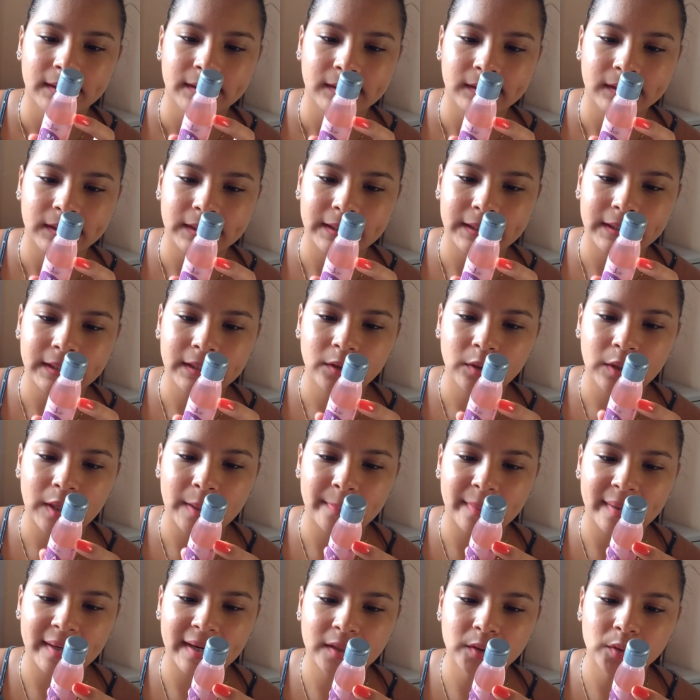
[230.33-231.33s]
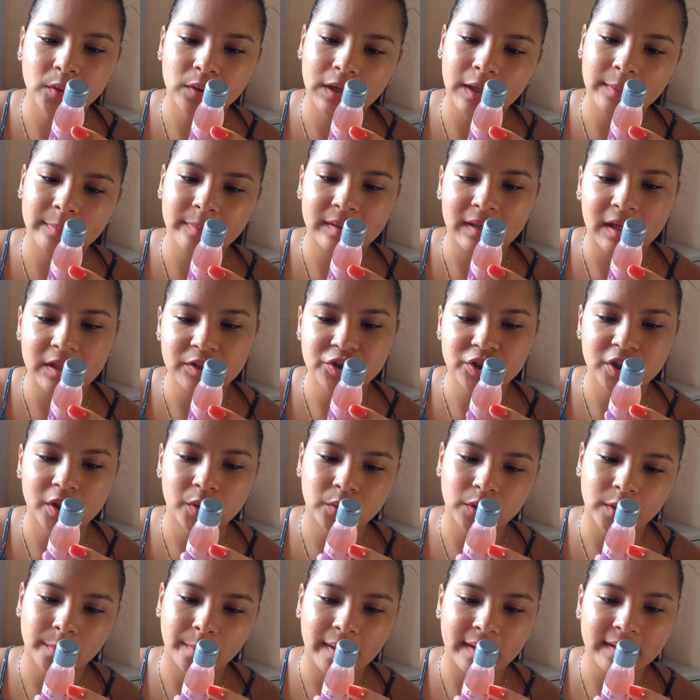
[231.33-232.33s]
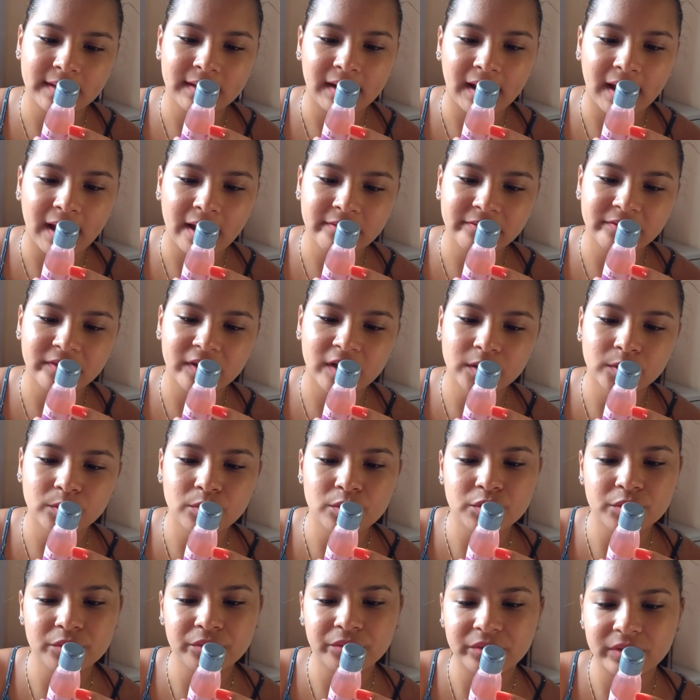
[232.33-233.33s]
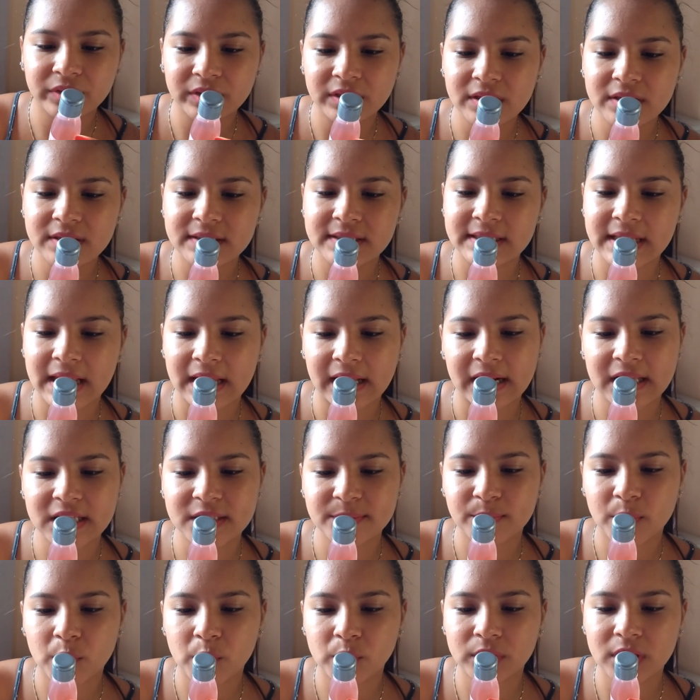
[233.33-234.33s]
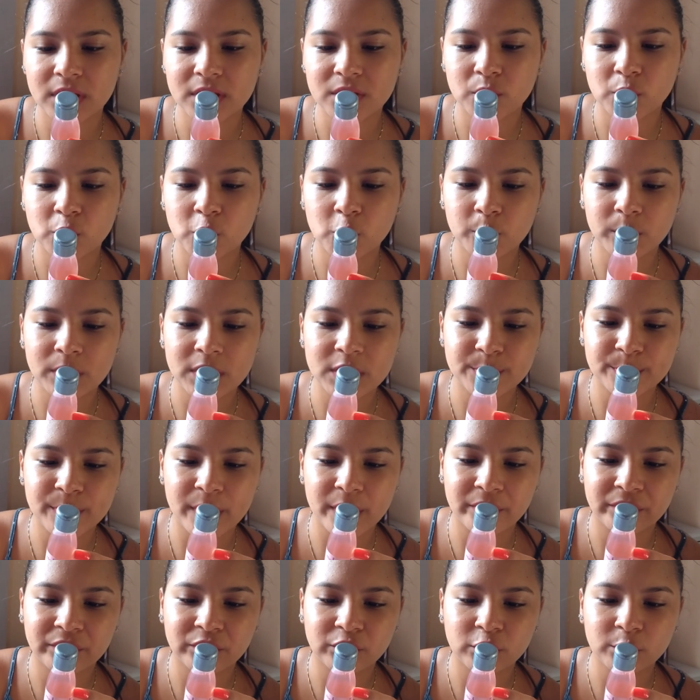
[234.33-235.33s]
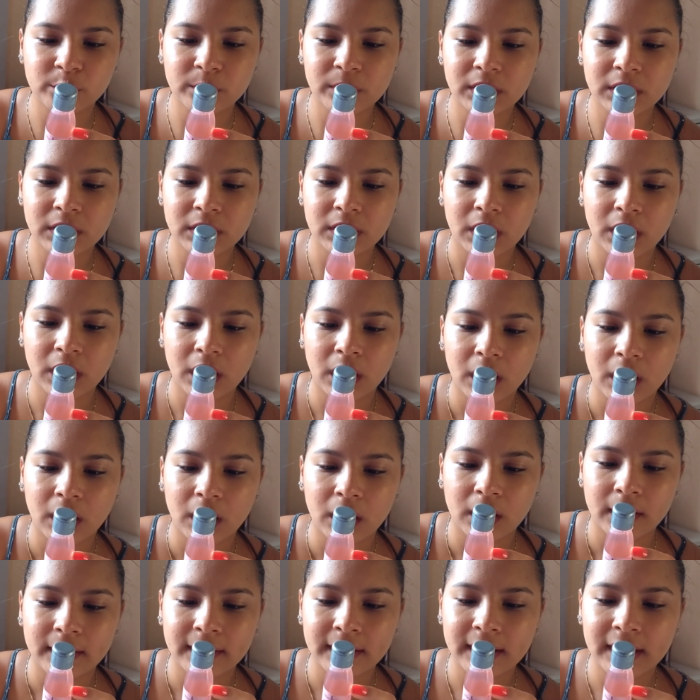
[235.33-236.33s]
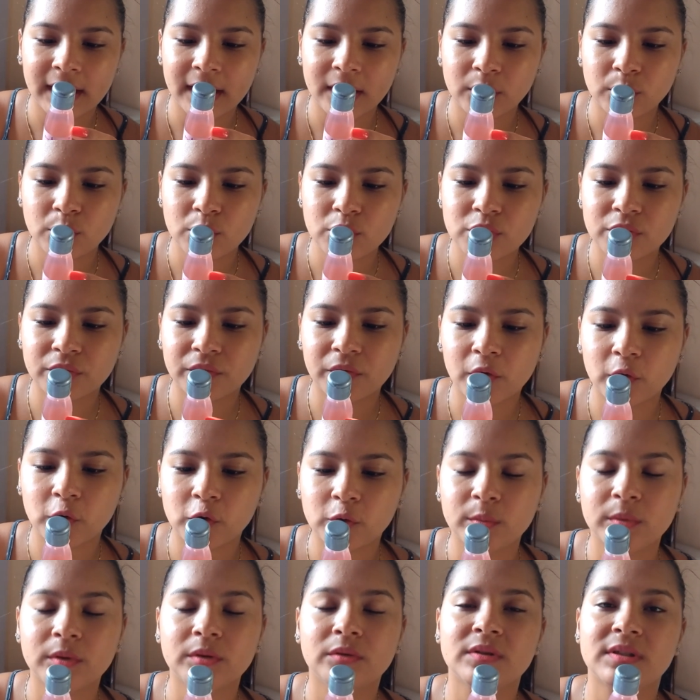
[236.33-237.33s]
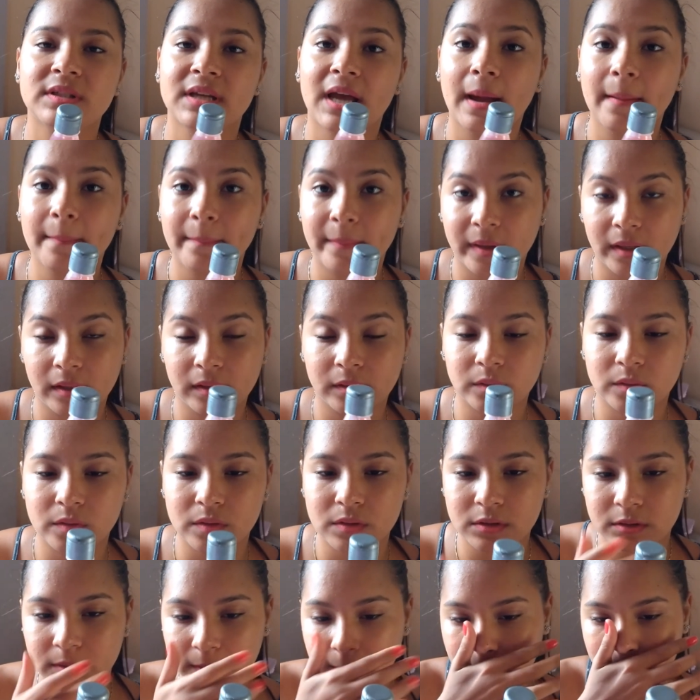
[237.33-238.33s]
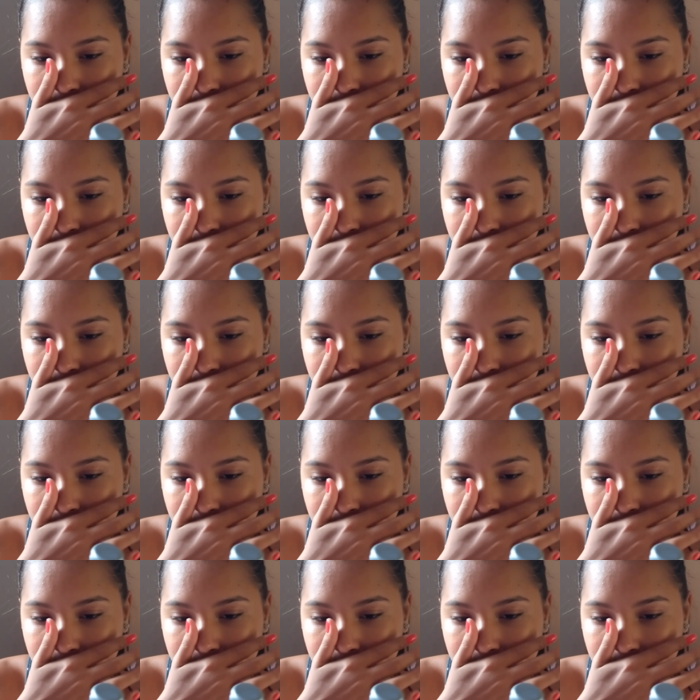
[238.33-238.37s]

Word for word: E o reparador capilar tira onda Marilife, reduz o frizz, sela as pontas duplas, perfuma e reduz o volume dos cabelos.